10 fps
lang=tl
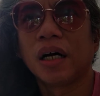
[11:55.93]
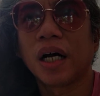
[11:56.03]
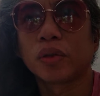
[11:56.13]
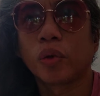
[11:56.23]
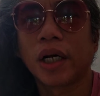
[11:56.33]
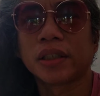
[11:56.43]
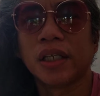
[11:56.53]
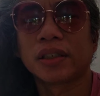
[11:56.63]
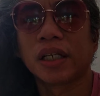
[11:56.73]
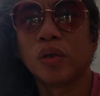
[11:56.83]
kahit wala
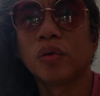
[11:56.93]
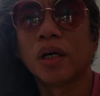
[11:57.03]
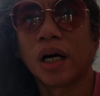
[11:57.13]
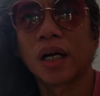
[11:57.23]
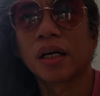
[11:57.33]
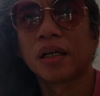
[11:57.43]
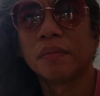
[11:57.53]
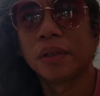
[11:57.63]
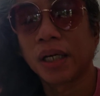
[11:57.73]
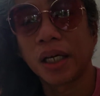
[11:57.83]
sila sa lugar,
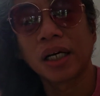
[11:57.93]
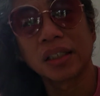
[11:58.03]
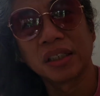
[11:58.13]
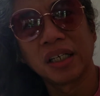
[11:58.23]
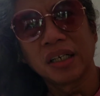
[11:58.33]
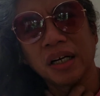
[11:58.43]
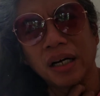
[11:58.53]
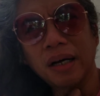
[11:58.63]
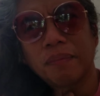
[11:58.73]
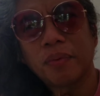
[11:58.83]
mananakit sila ng
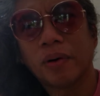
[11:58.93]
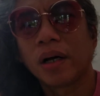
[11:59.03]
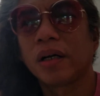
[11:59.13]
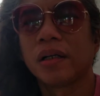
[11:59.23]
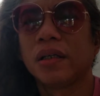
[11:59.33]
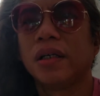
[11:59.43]
kapwa.